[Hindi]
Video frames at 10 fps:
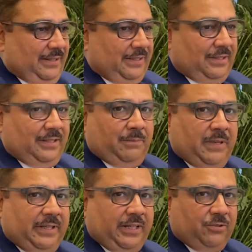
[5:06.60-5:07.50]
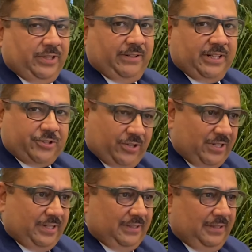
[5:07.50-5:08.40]
इट इज़ मल्टी कुजीन
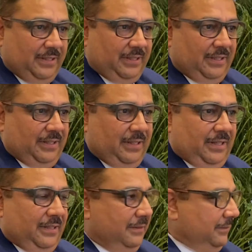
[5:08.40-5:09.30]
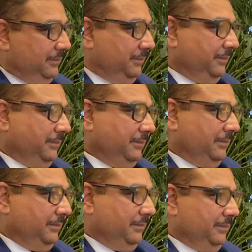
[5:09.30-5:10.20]
रेस्टोरेंट सो उसके
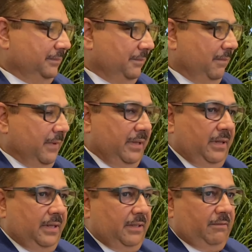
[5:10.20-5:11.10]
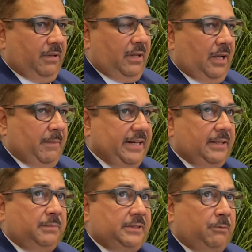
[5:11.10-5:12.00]
टाइमिंग्स क्या होंगे हमारी
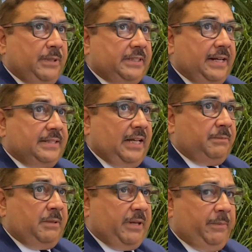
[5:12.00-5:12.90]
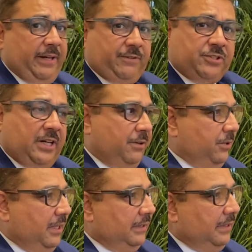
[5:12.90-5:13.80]
हम सब साढ़े सात बजे मेरा ब्रेकफास्ट स्टार्ट हो
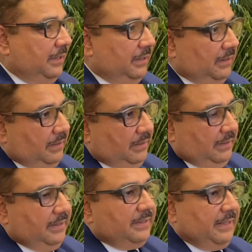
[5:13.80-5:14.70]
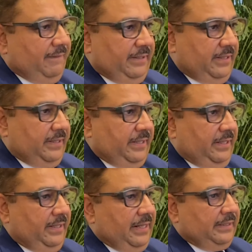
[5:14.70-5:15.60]
जाता है सेवन थर्टी सेवन थर्टी
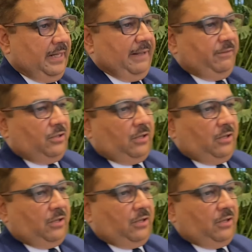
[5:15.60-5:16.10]
एंड एलेवन ओ